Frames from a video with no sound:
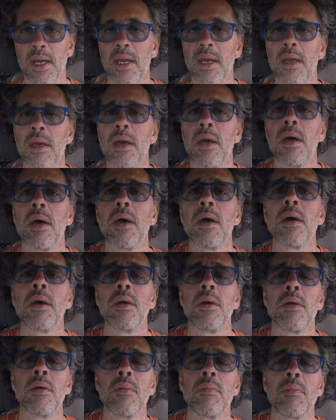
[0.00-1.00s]
Euh,
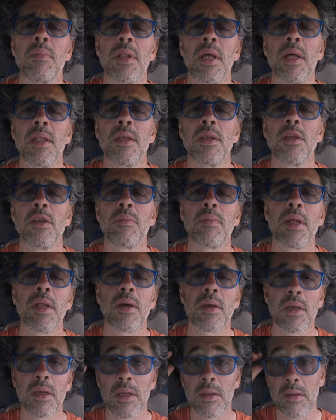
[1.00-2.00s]
attendez, j'étais
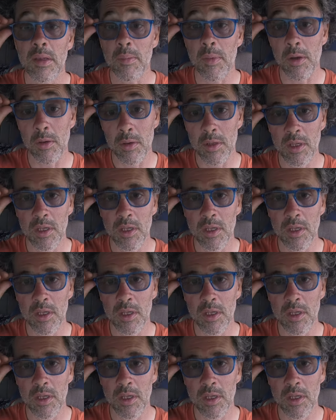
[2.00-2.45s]
OK, c'est bon.